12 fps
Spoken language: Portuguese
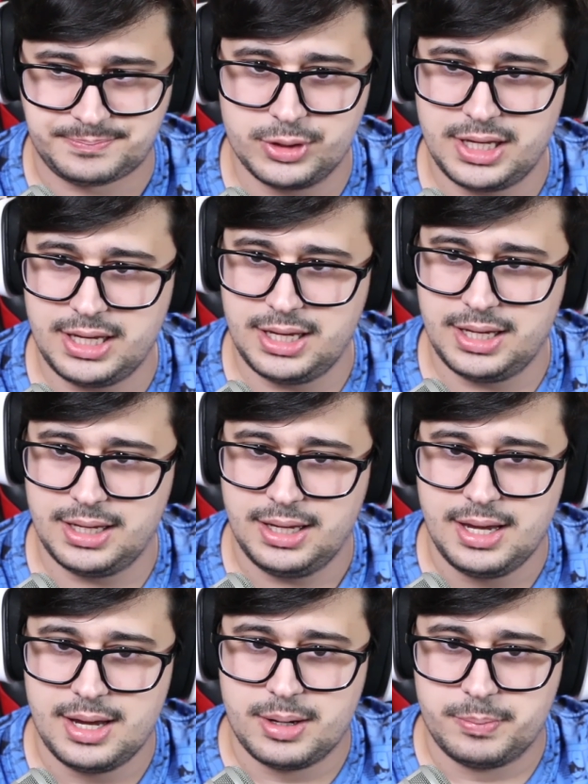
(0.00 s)

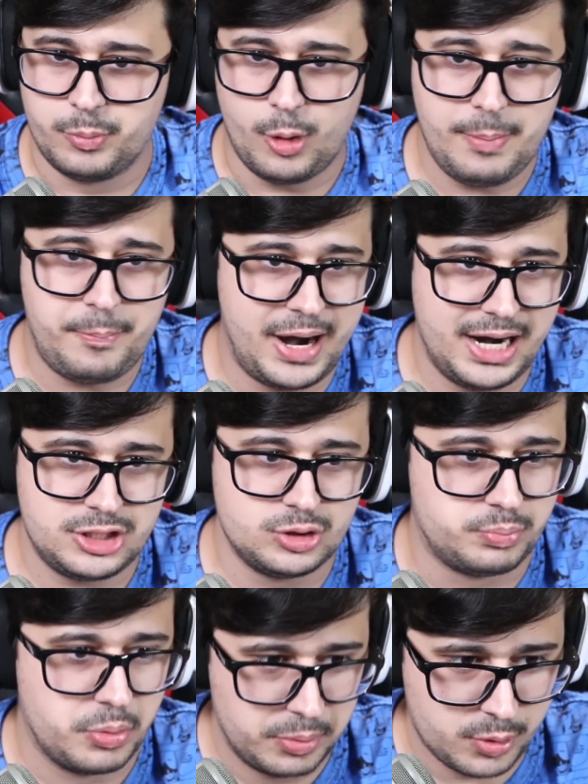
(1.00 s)
Porque boa
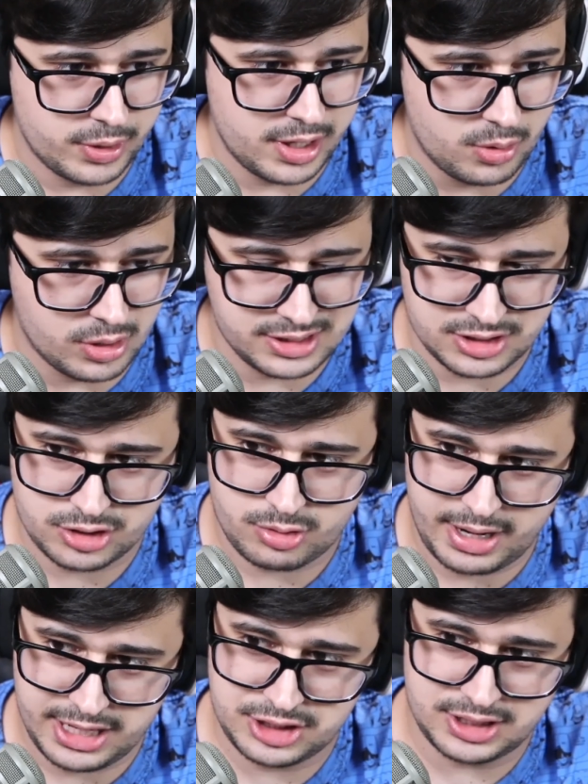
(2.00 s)
parte do público que gosta de
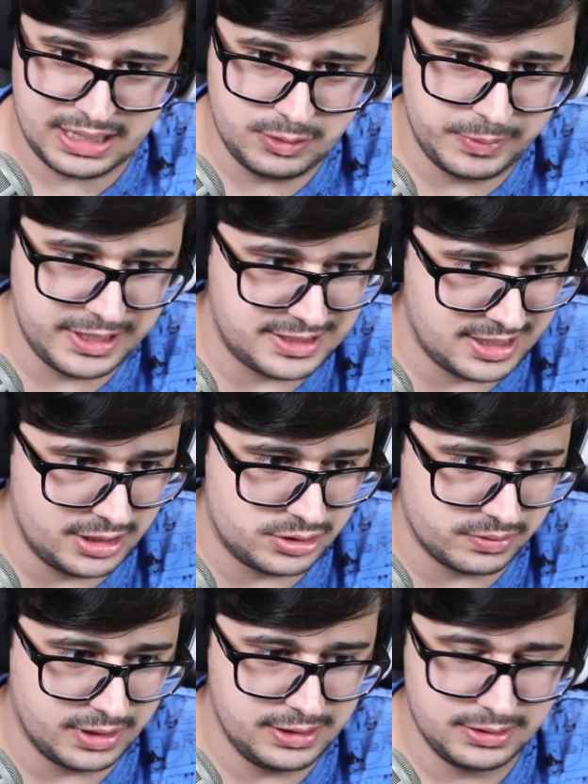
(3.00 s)
Crash tá no
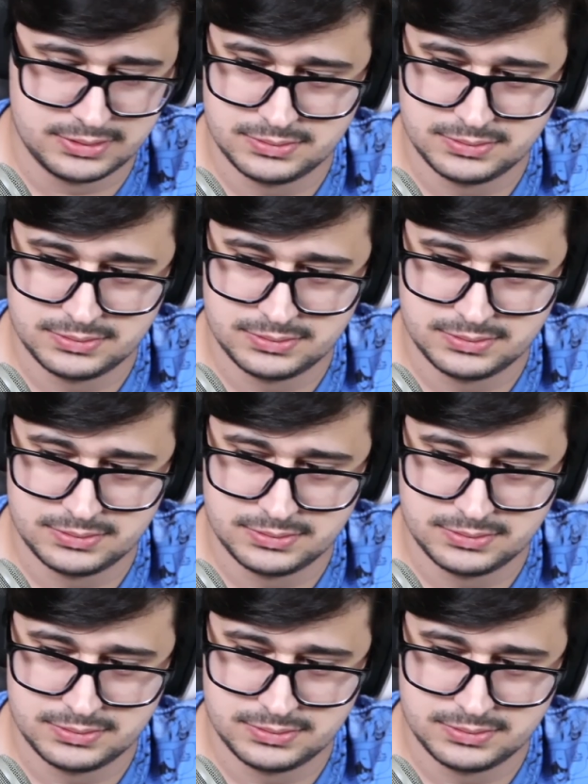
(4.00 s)
PlayStation, né?